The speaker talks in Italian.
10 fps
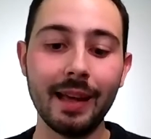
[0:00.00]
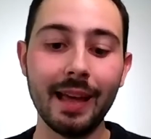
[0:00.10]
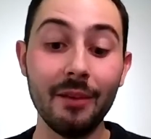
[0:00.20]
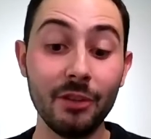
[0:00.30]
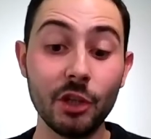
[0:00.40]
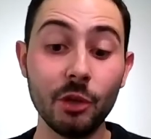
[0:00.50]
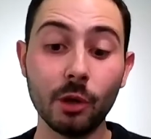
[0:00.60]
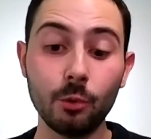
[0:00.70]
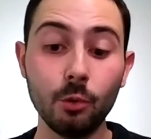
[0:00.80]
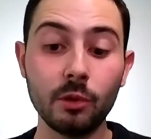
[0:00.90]
è vicino
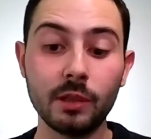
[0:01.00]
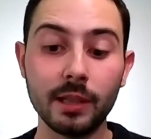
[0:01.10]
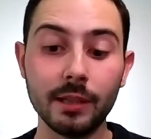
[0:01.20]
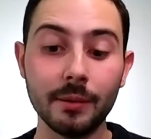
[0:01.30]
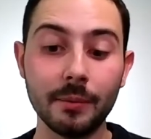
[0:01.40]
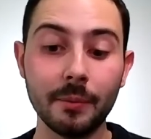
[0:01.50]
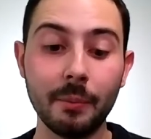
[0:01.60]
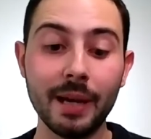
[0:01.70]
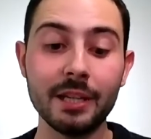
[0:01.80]
a tutti, ma